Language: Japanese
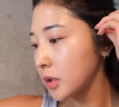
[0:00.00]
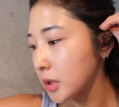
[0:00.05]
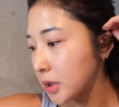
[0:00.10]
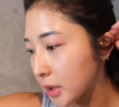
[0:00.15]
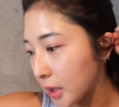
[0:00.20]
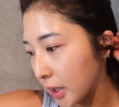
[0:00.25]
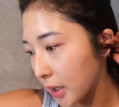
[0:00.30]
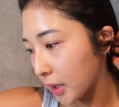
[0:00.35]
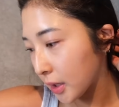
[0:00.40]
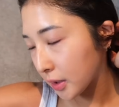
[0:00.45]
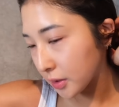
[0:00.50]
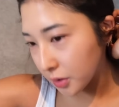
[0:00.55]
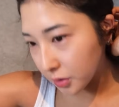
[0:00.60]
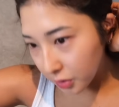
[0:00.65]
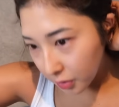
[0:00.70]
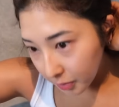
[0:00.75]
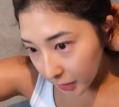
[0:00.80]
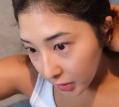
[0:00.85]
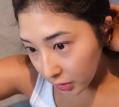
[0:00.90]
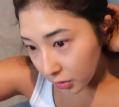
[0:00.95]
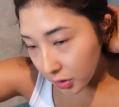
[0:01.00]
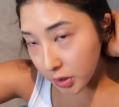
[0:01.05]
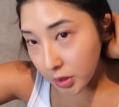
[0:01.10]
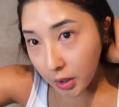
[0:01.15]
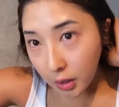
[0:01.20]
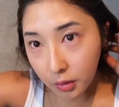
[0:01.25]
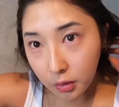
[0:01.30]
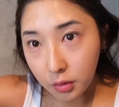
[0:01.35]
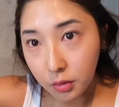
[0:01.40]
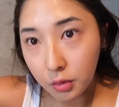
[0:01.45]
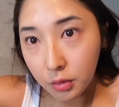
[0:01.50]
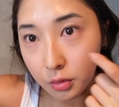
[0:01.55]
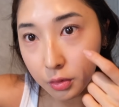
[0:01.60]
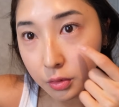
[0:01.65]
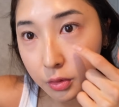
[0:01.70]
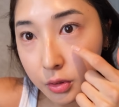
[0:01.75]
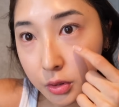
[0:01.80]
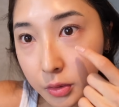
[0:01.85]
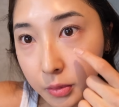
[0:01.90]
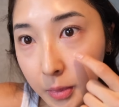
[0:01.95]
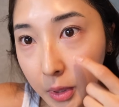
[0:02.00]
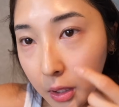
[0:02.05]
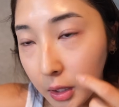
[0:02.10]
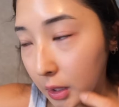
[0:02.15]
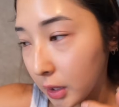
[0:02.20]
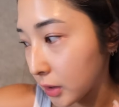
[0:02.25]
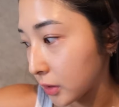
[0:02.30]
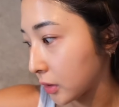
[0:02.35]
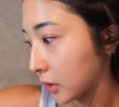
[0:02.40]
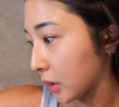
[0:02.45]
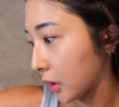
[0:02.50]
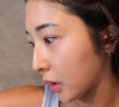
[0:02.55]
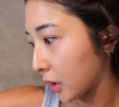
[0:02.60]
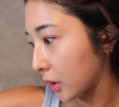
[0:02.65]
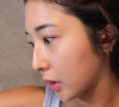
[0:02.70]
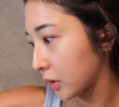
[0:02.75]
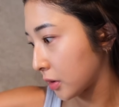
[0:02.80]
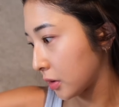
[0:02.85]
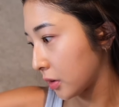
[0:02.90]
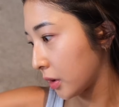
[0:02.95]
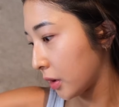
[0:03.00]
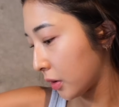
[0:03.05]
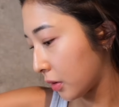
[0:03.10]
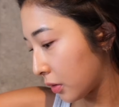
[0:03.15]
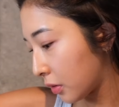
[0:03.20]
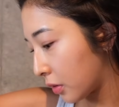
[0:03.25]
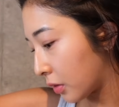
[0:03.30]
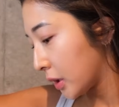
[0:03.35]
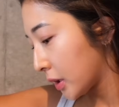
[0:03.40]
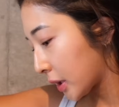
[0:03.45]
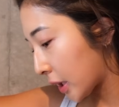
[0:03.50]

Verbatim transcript: したらちょっと目の下のこのクマがあるからそれを